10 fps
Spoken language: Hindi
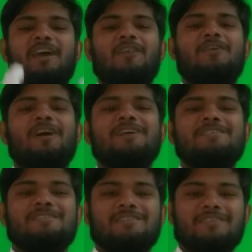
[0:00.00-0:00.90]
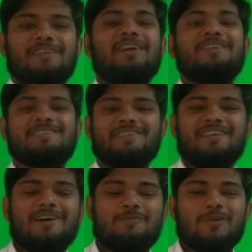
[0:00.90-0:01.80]
हेलो गाइज कैसे
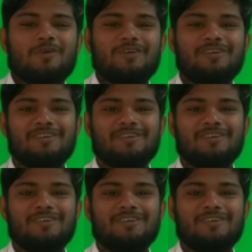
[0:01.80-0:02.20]
हैं आप लोग